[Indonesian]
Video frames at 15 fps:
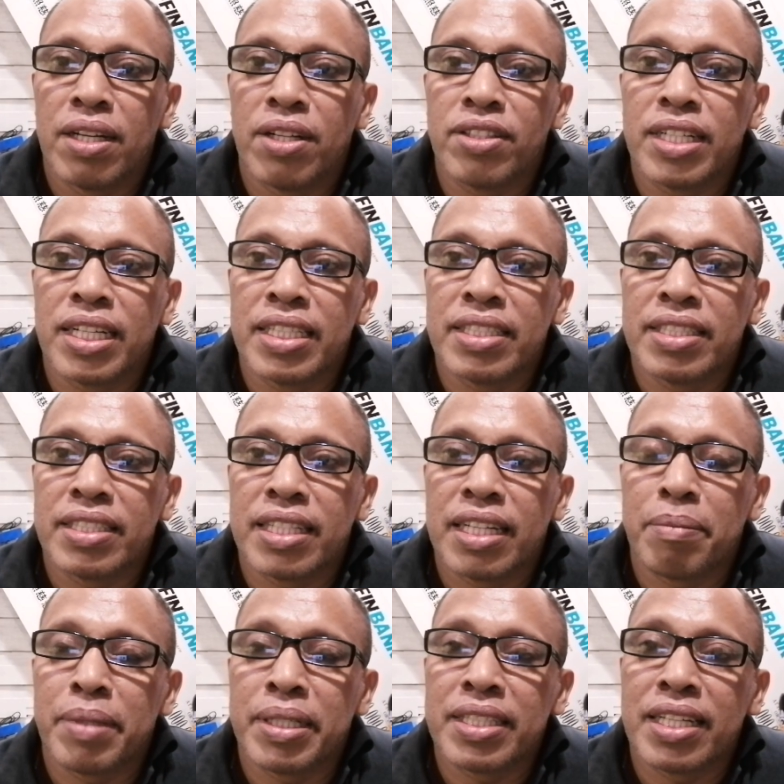Halo guys,
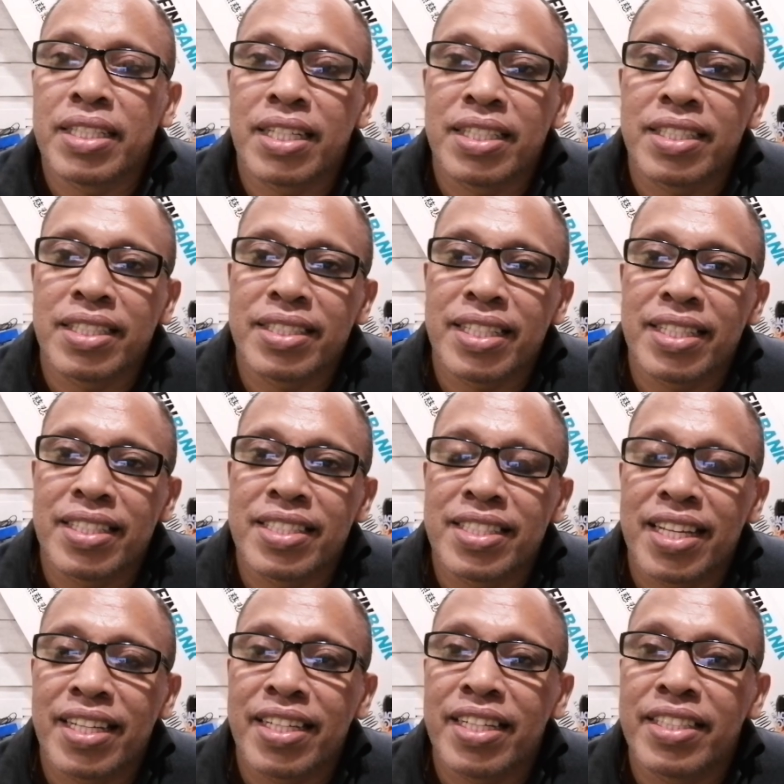selamat datang ke channel
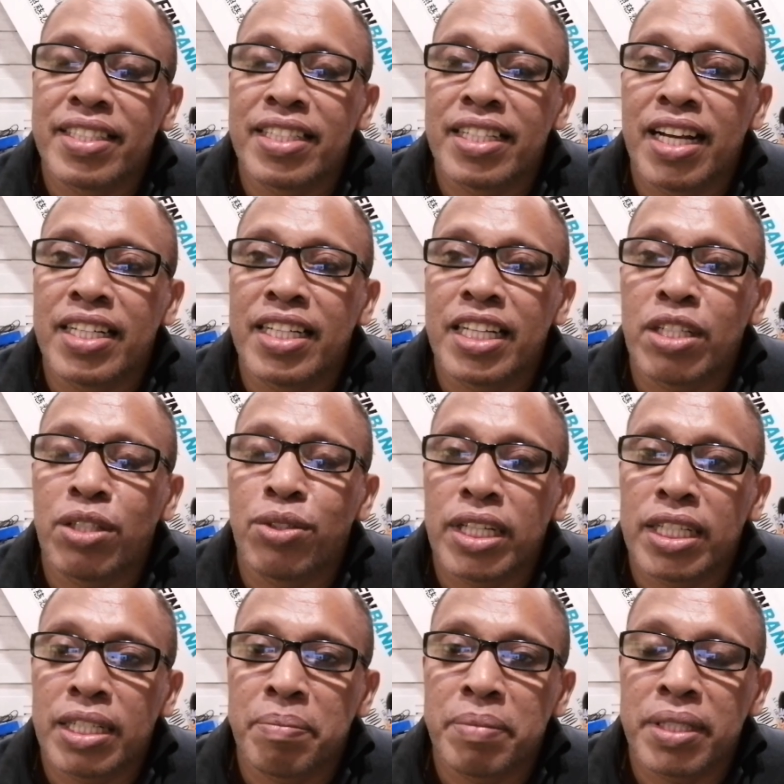saya di Gager
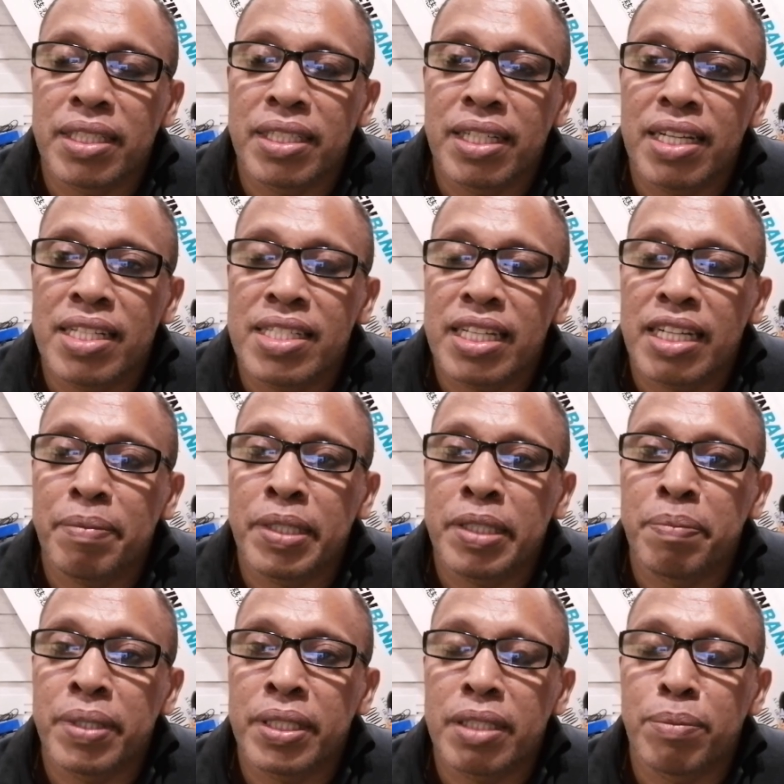263.
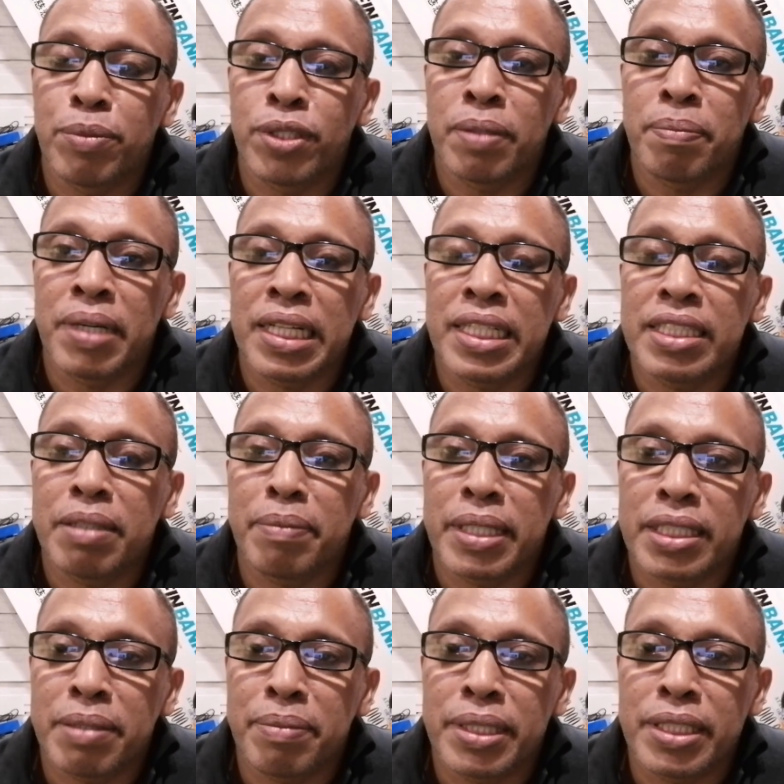Selamat bertemu kembali
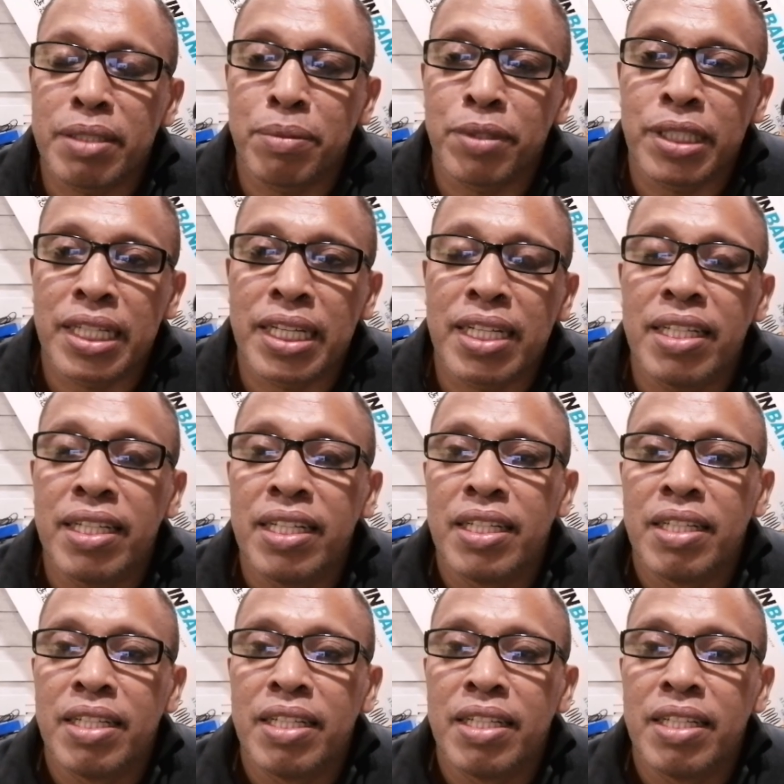teman-teman semuanya.